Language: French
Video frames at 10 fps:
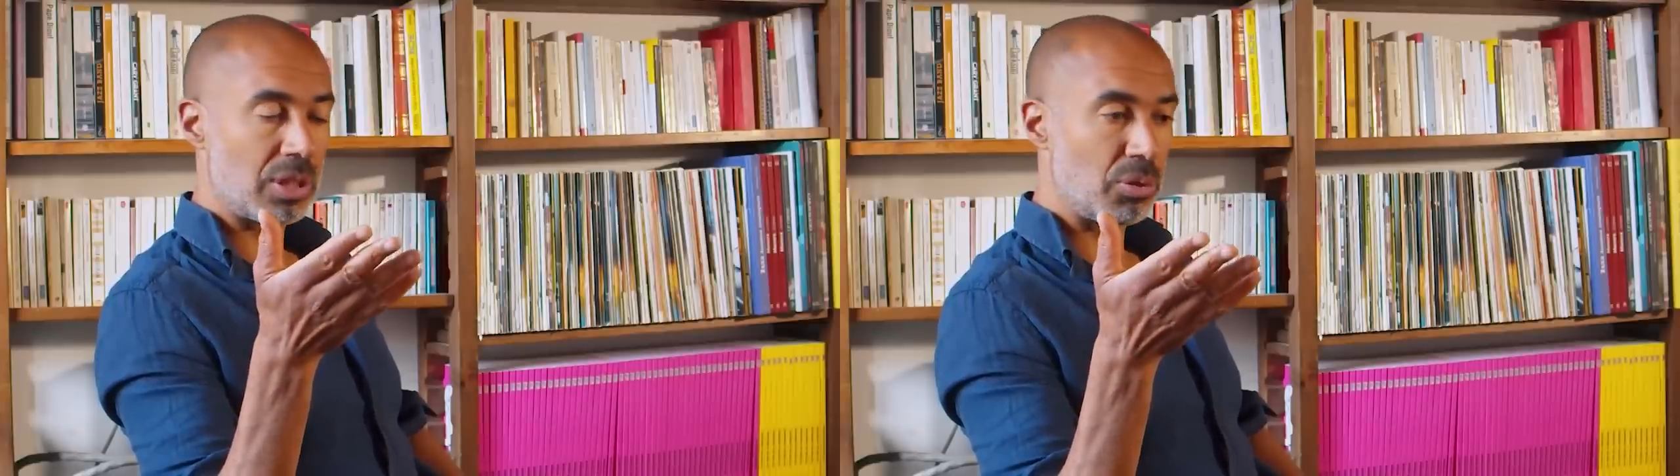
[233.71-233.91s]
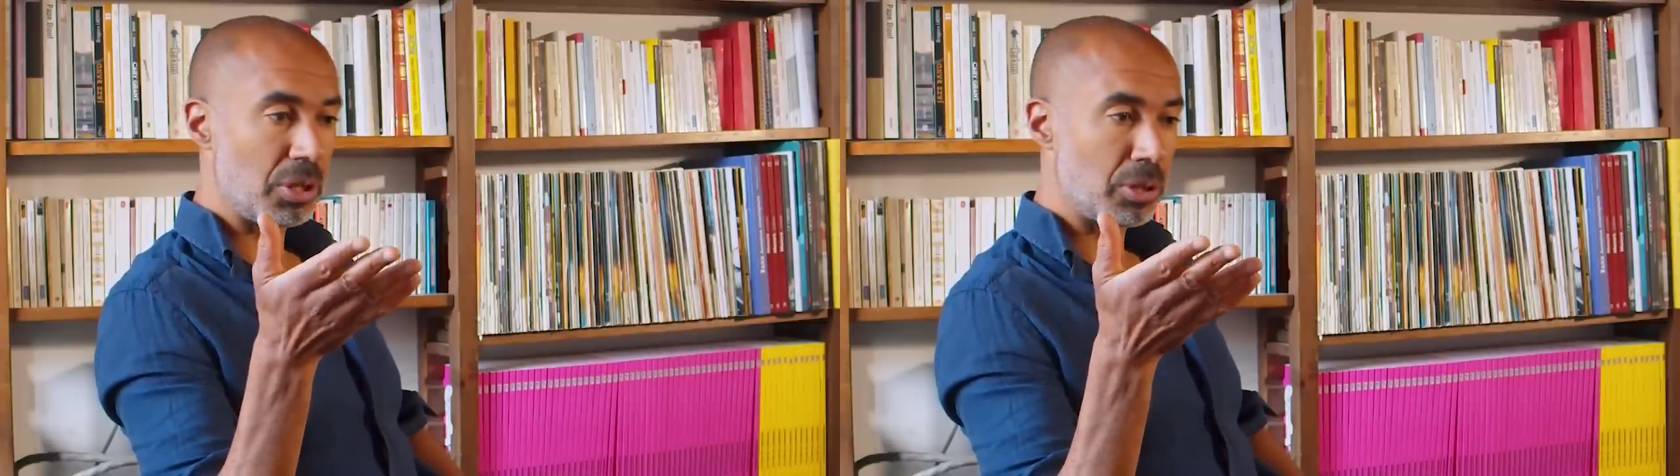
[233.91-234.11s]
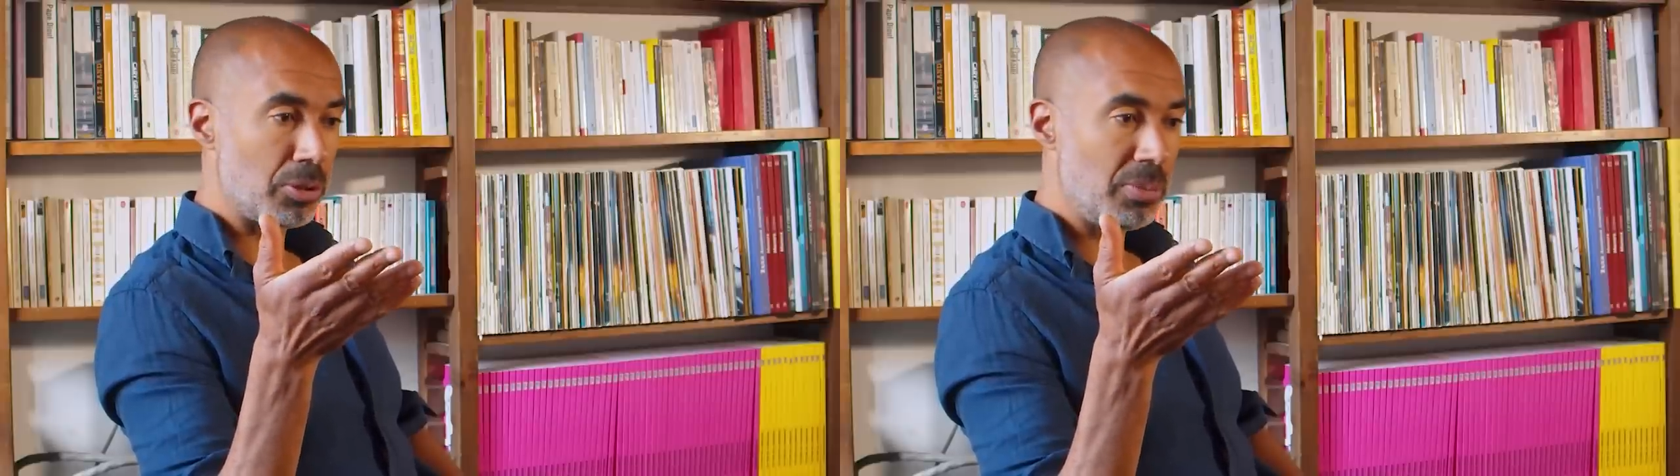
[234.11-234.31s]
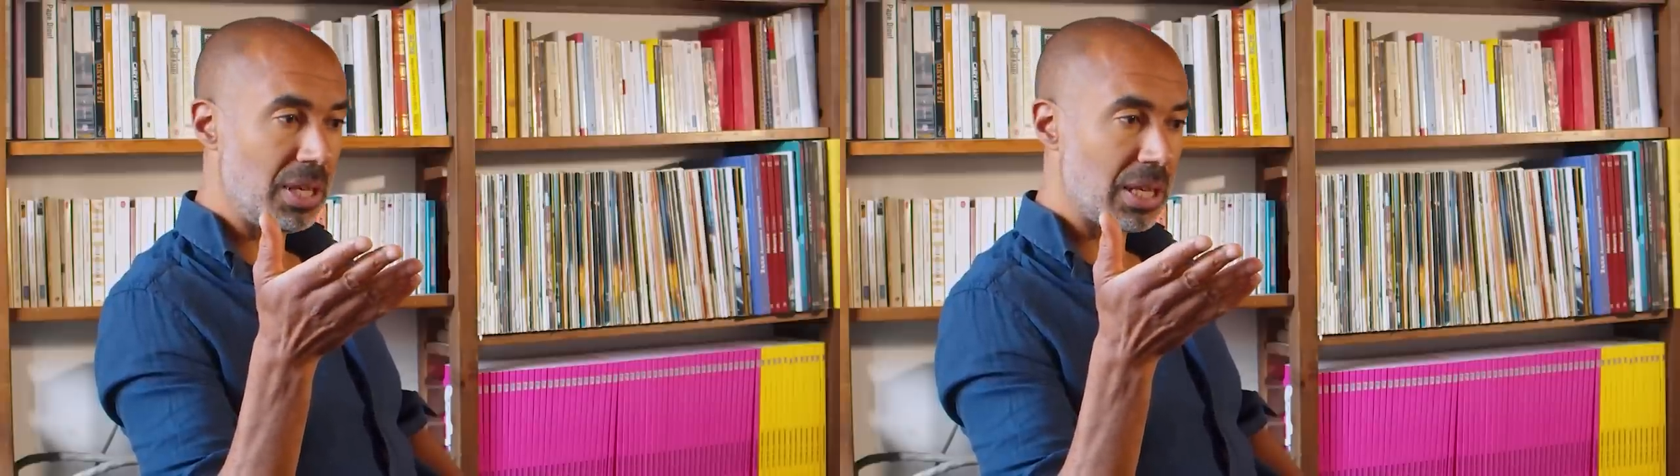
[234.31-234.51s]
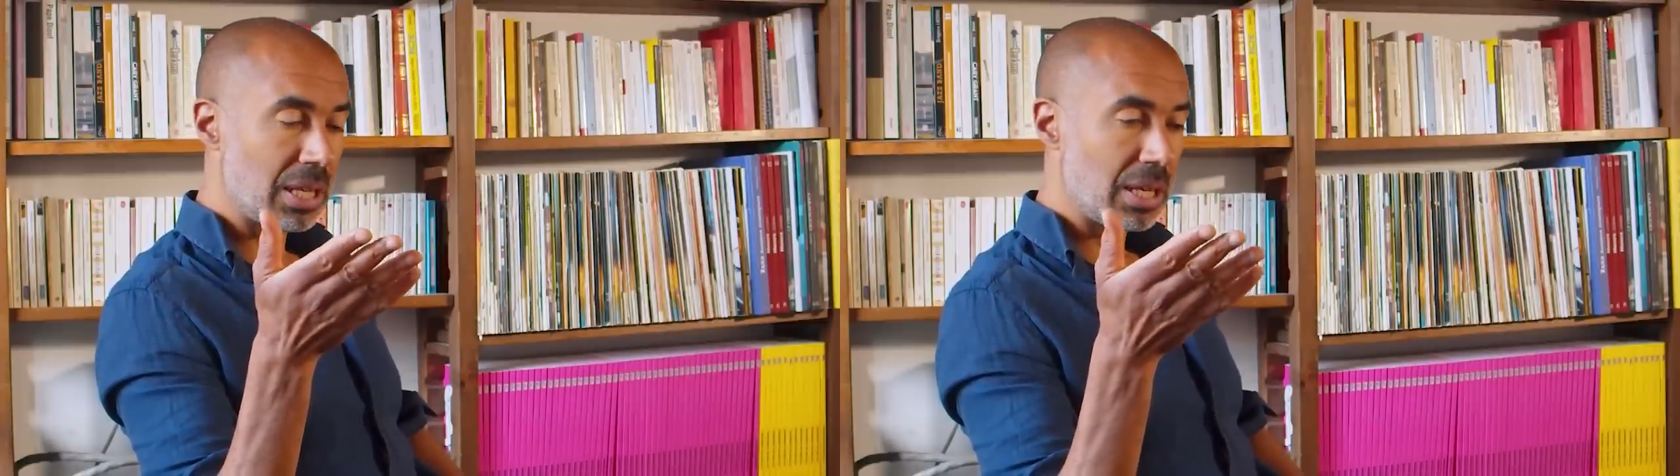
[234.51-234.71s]
ou
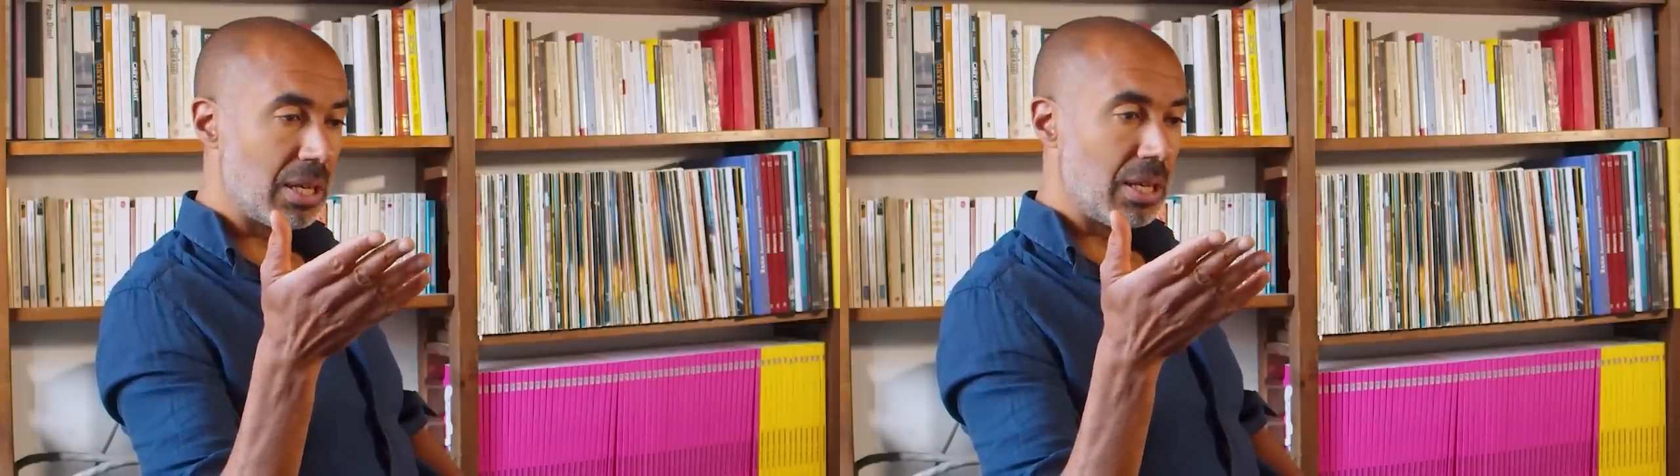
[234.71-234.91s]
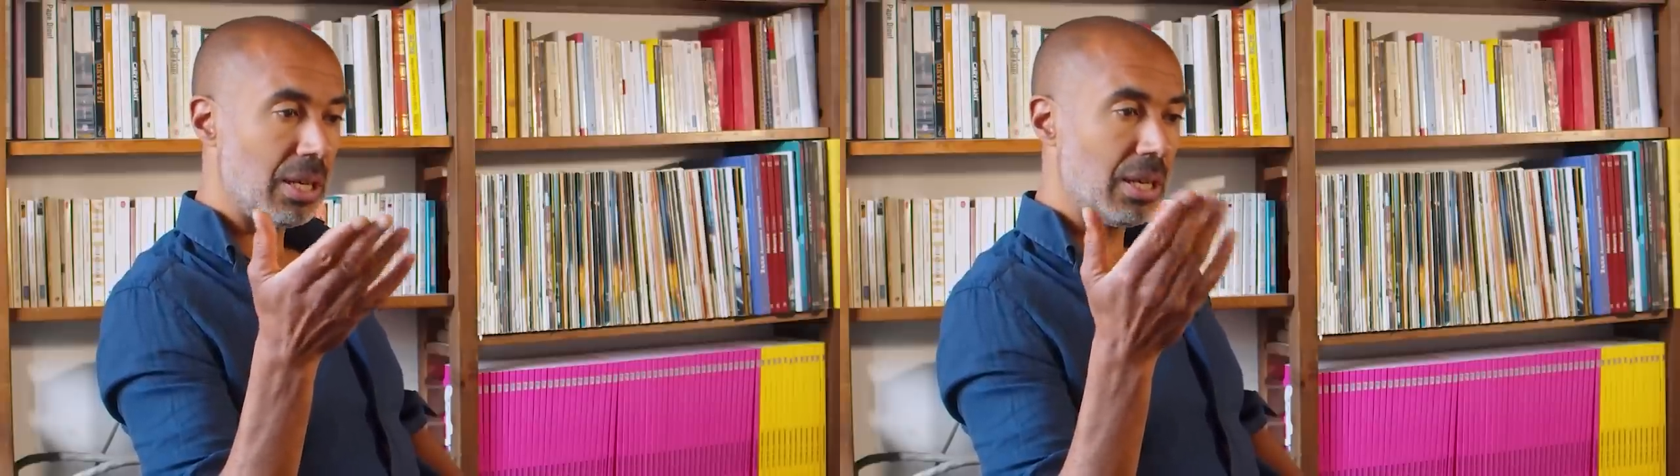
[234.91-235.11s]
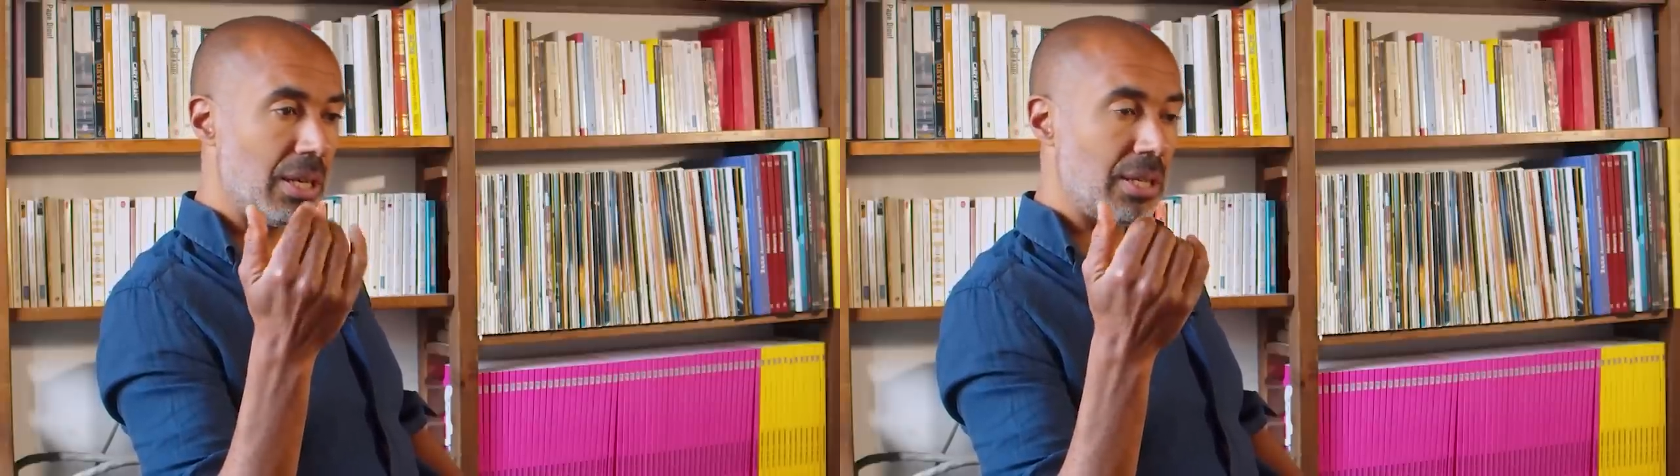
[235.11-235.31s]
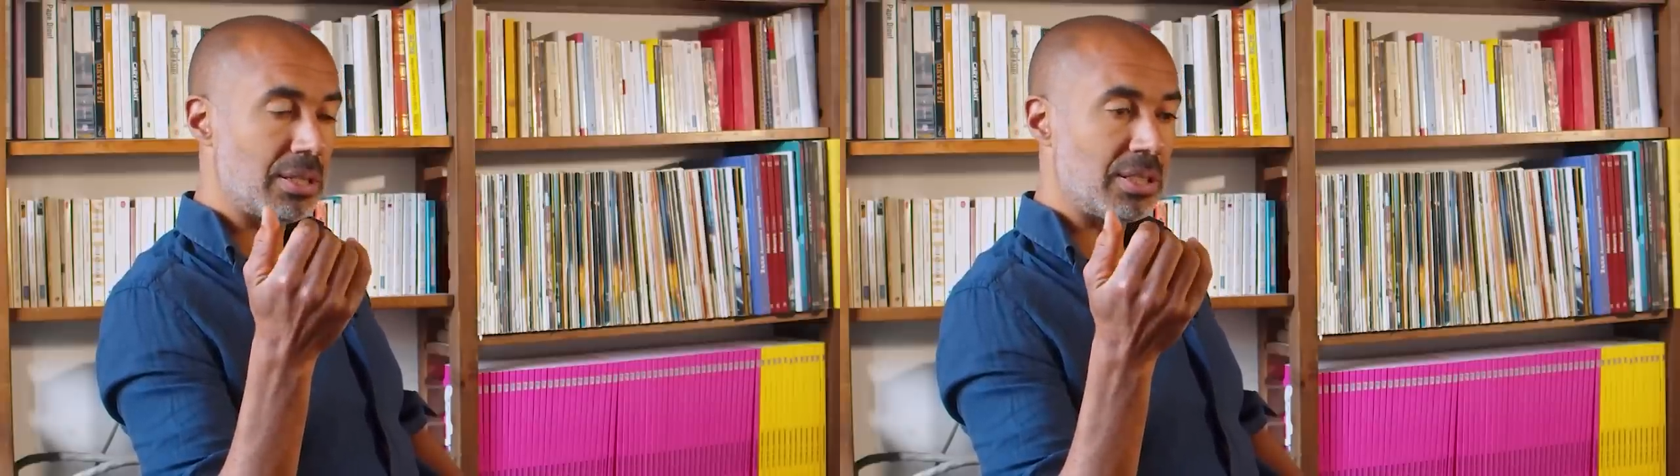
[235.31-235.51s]
économique et